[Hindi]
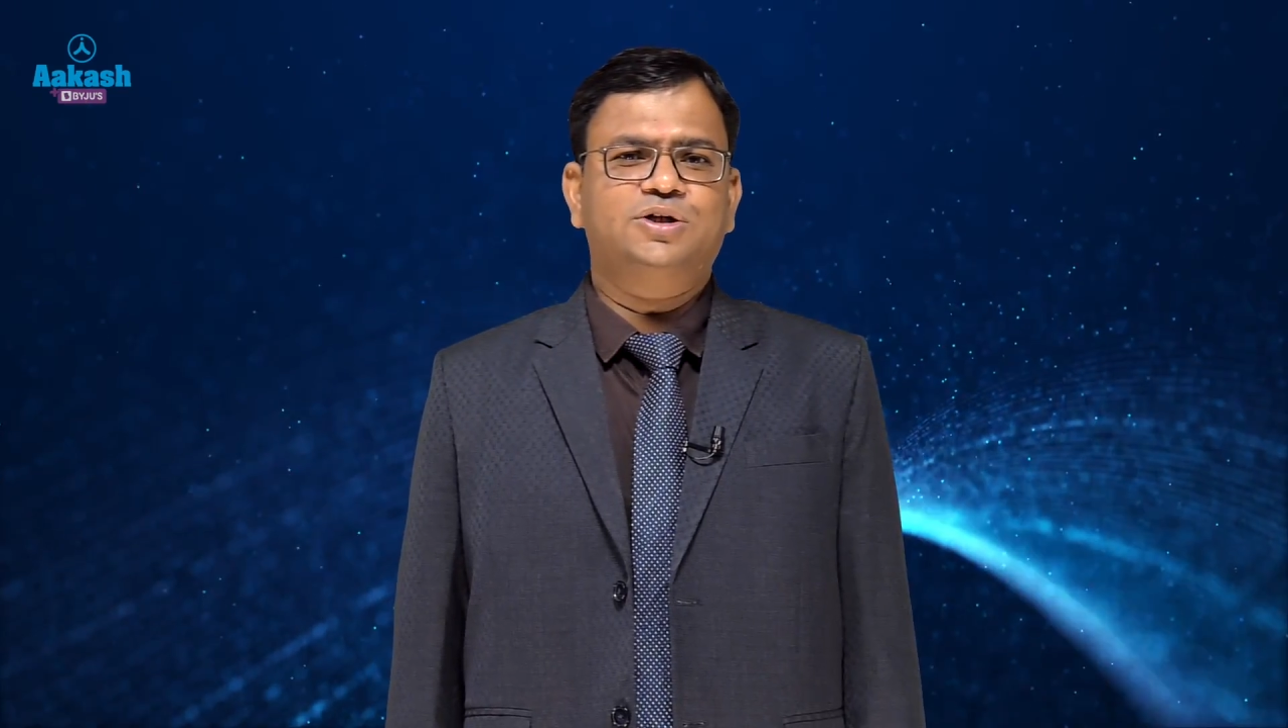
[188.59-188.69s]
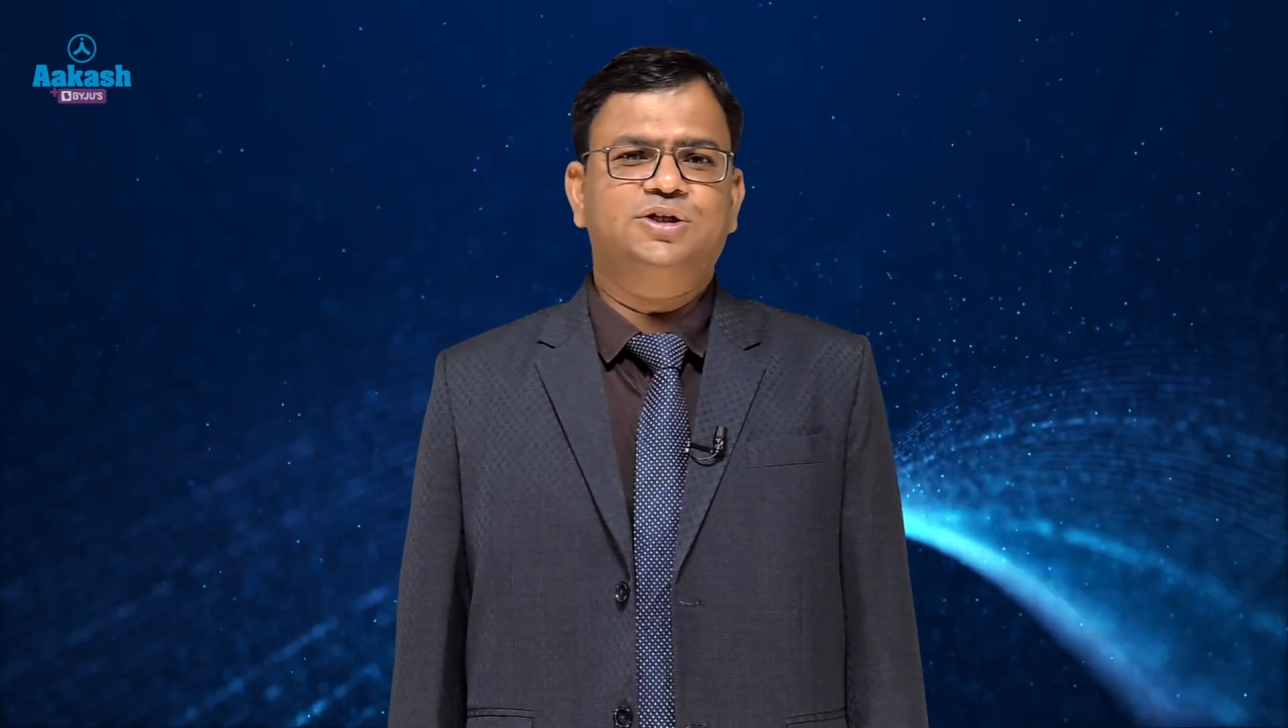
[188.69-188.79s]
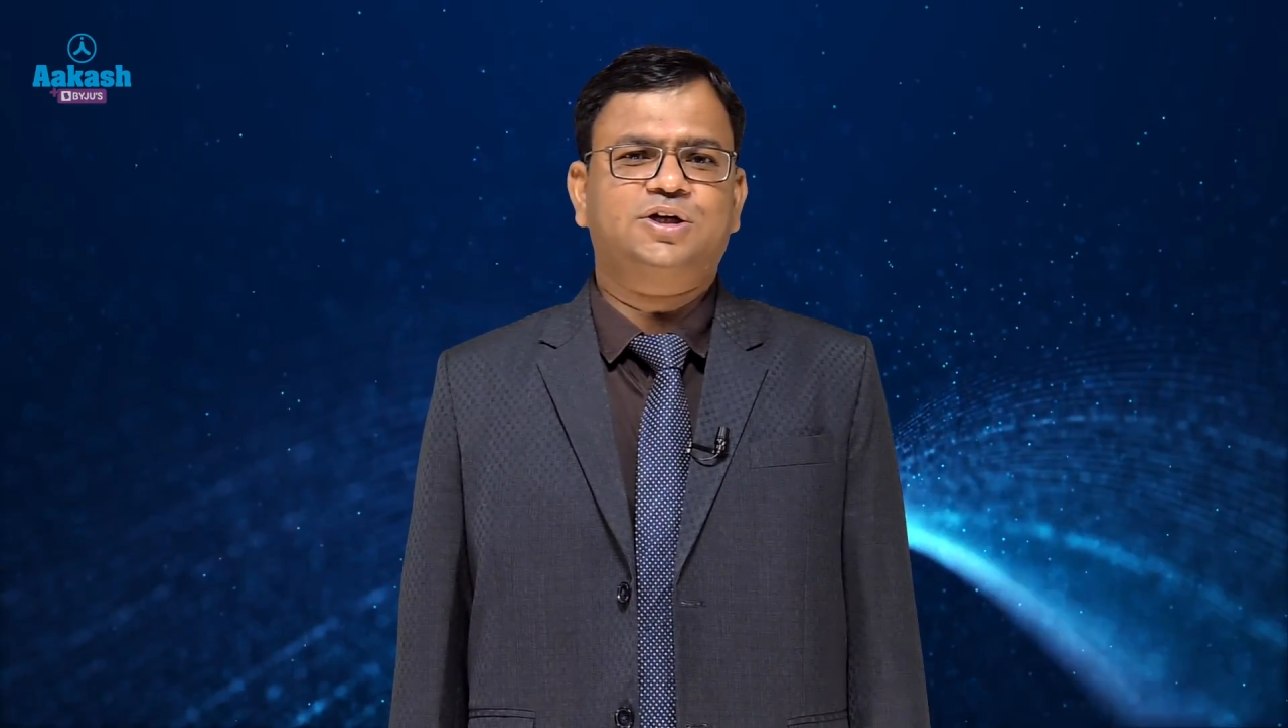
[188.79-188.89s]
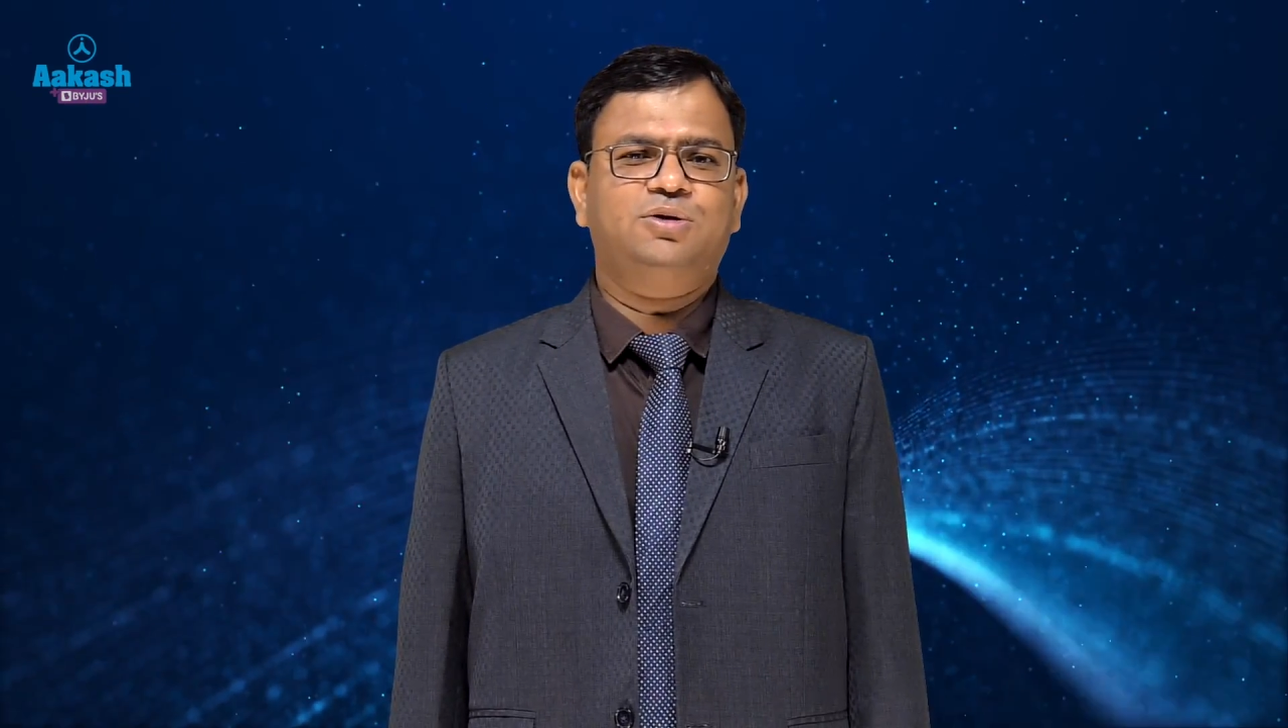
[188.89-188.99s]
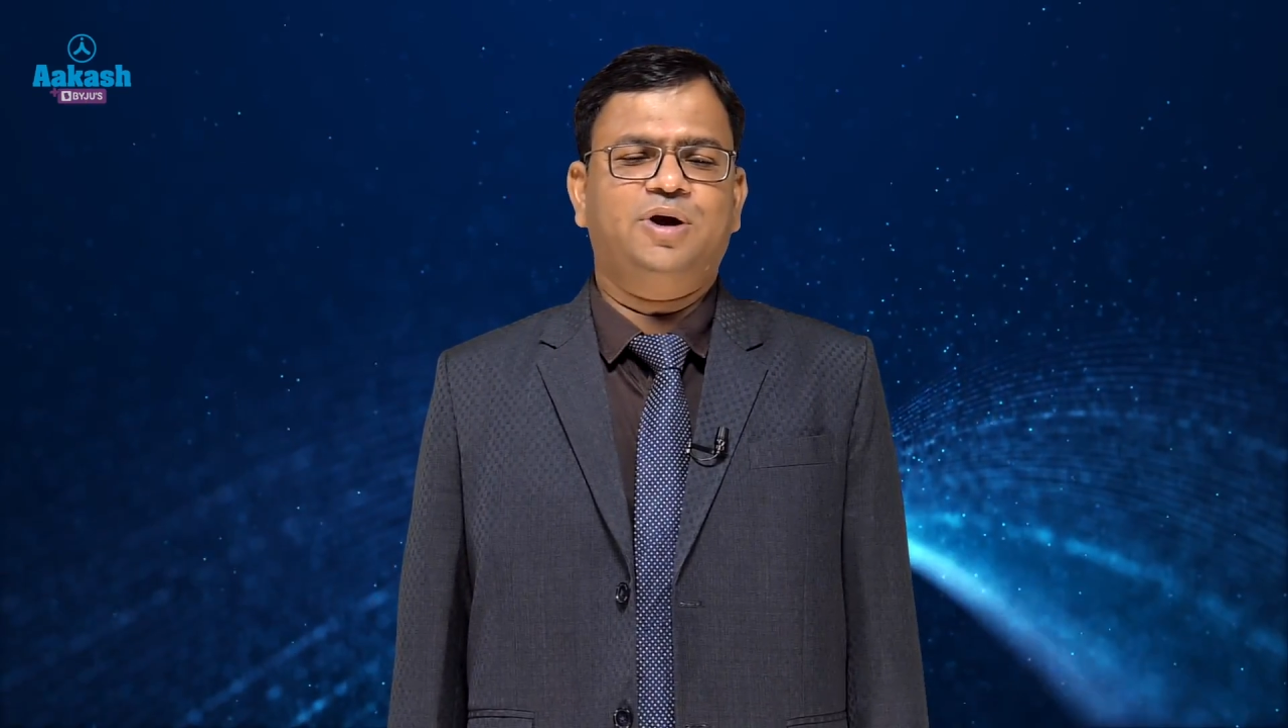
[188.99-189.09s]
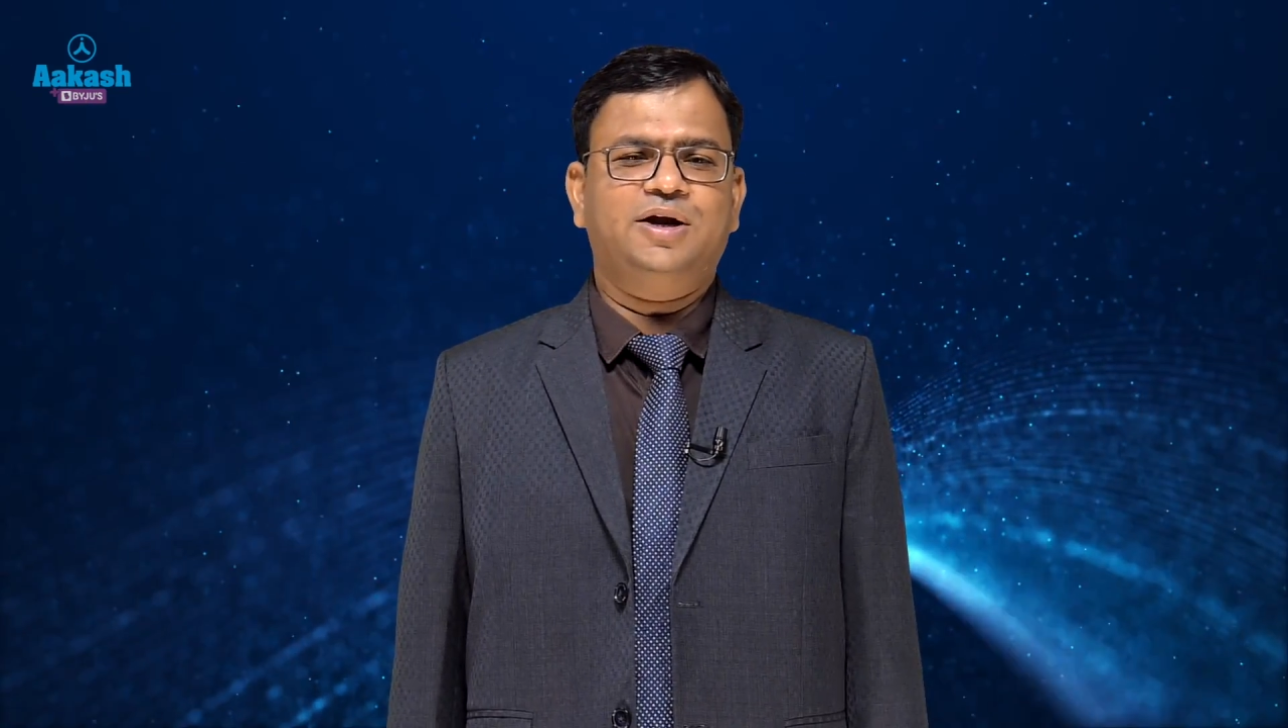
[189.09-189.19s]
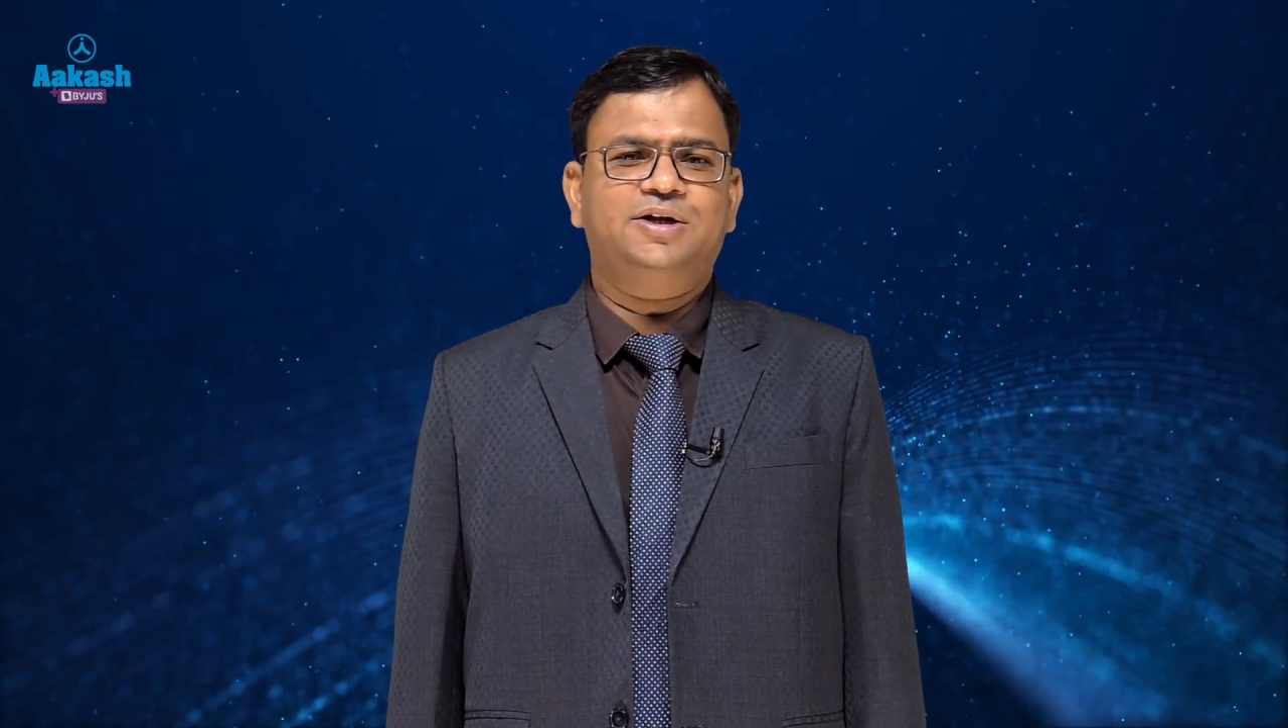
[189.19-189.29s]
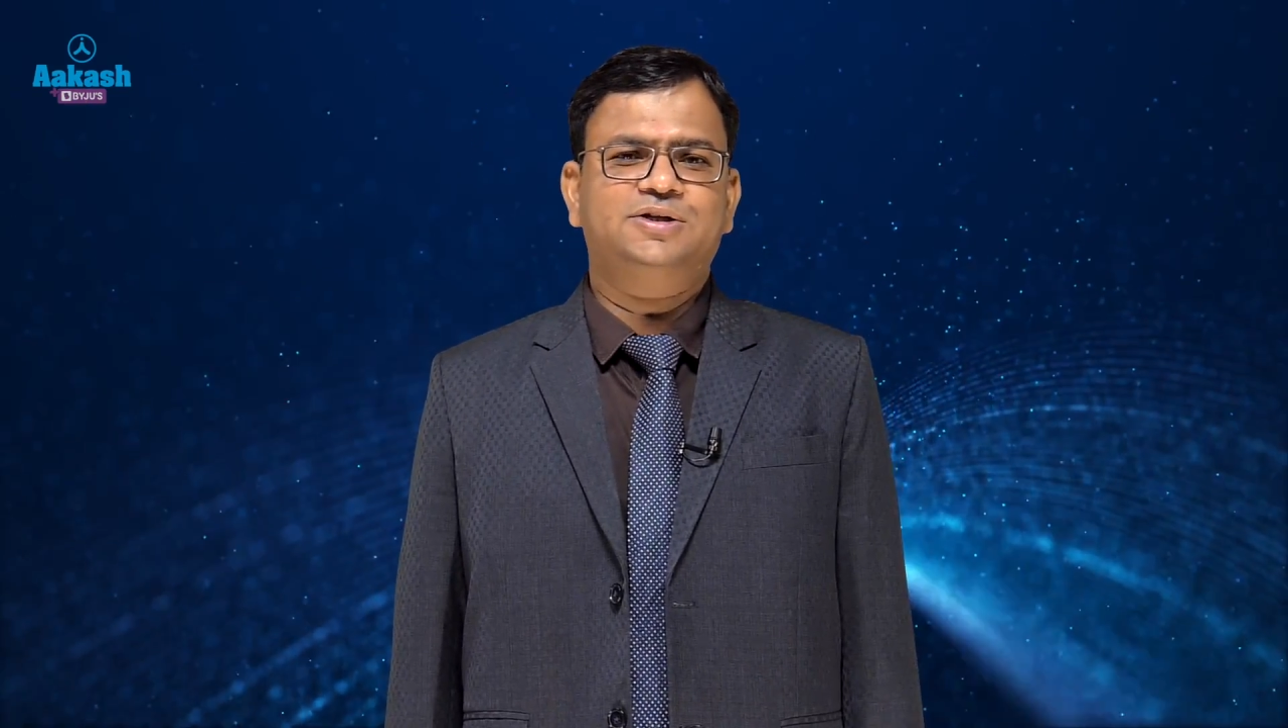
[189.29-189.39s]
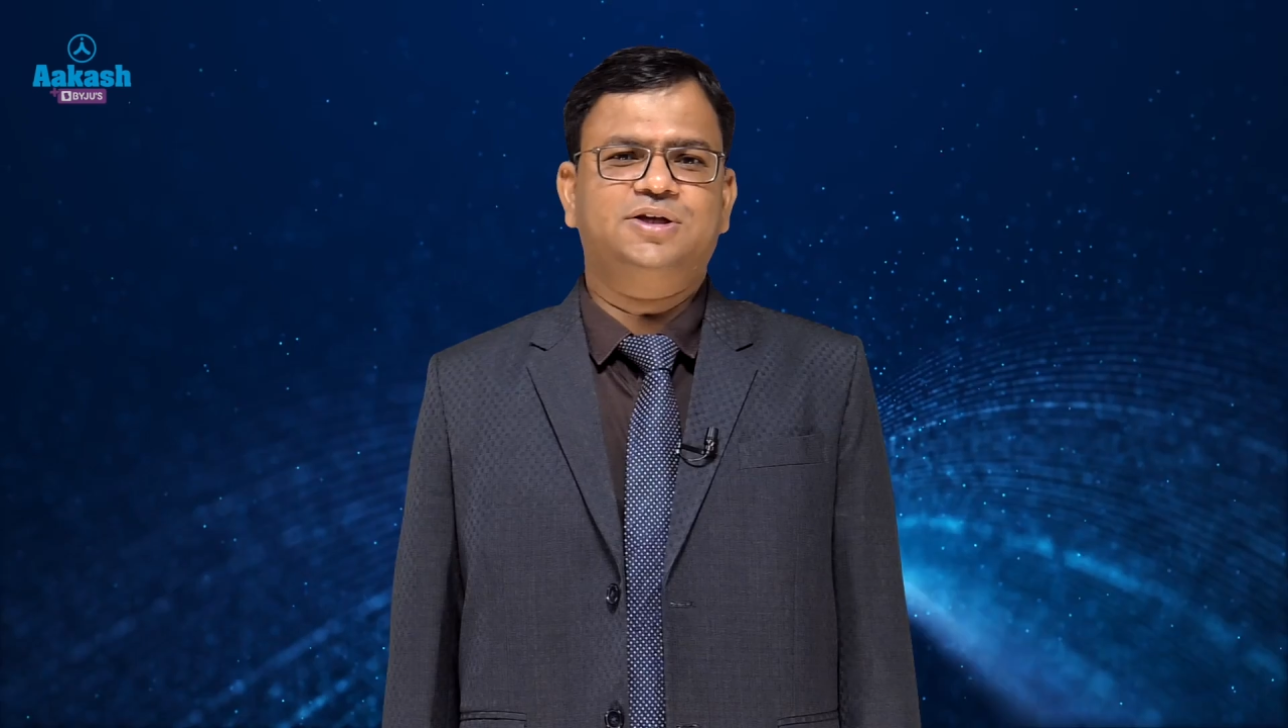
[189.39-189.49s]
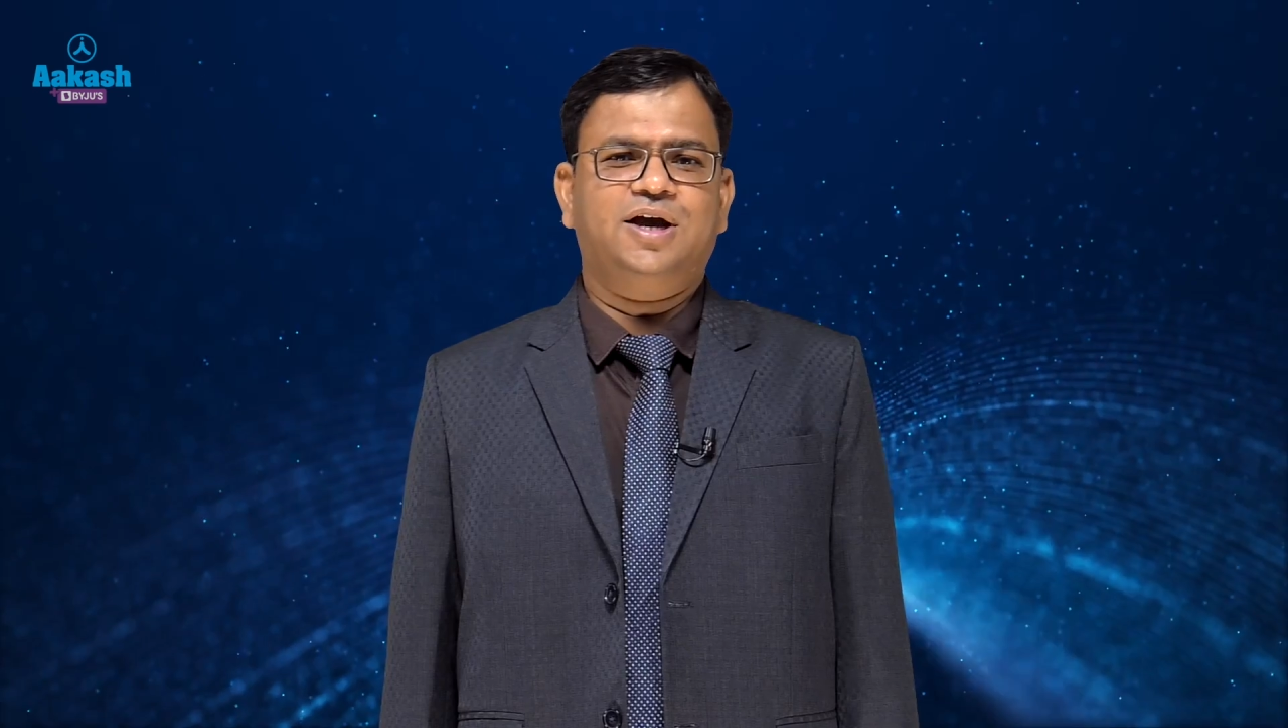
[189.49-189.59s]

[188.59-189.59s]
कंजेक्टिवाइटिस